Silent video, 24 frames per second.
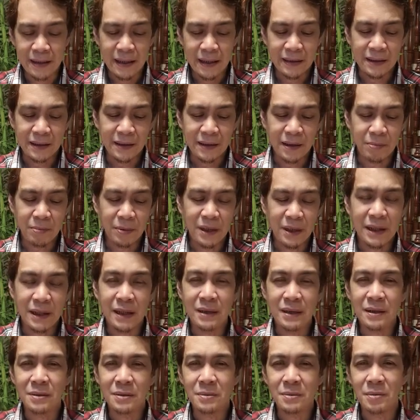At hindi
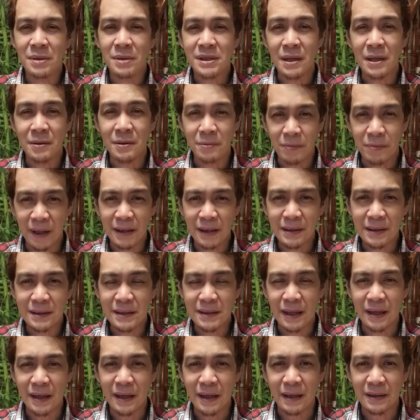pwedeng lumabas ang faith
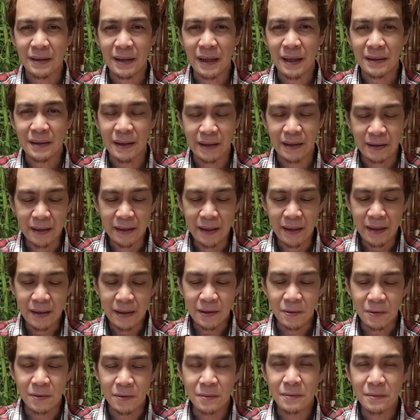sa heart natin
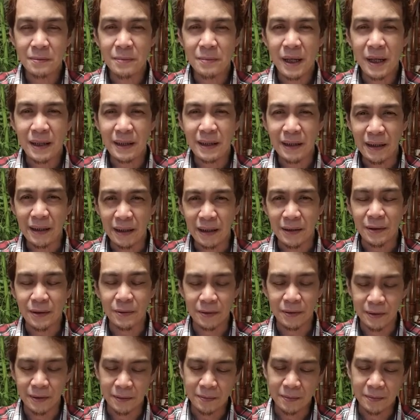kung may inggit doon.